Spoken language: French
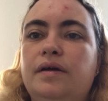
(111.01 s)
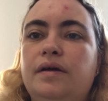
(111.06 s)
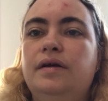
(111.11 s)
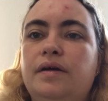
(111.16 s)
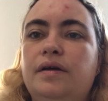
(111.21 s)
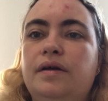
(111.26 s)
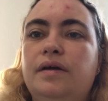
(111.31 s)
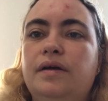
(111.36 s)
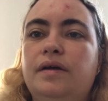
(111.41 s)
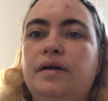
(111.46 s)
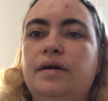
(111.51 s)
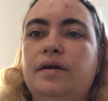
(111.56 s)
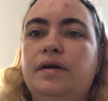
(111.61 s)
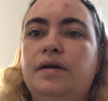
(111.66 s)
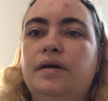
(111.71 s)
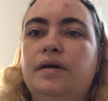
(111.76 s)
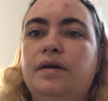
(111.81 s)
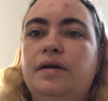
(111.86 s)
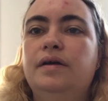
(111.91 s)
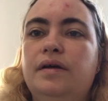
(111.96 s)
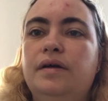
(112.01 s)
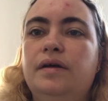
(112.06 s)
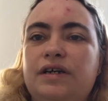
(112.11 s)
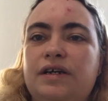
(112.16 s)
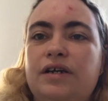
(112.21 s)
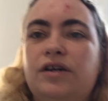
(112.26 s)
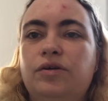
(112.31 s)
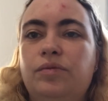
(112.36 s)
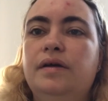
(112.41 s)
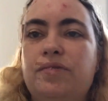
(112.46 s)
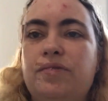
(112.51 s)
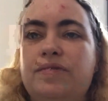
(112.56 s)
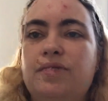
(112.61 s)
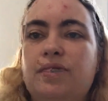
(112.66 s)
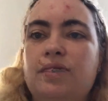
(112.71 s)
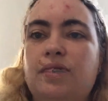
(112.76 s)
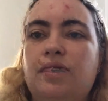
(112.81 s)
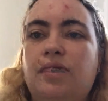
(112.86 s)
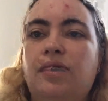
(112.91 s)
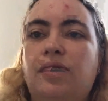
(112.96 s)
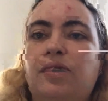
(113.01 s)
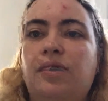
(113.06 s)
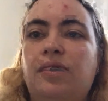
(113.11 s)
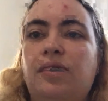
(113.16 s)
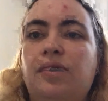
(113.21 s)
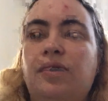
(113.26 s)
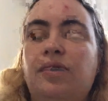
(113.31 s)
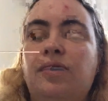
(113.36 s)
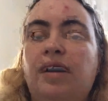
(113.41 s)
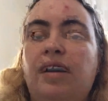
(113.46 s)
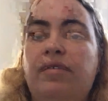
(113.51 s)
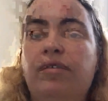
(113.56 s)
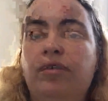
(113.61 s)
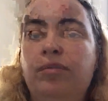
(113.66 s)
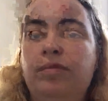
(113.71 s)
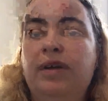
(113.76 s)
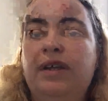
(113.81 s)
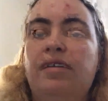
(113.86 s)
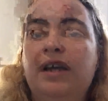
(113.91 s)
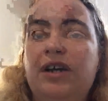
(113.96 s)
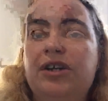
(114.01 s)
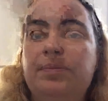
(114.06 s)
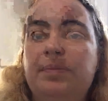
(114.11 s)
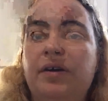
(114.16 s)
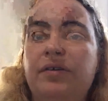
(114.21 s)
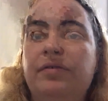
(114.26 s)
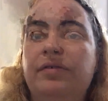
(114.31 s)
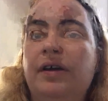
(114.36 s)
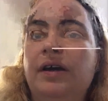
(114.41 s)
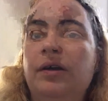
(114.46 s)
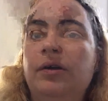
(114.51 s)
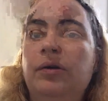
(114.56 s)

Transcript: Donc là déjà je vais commencer euh, avant le ménage par faire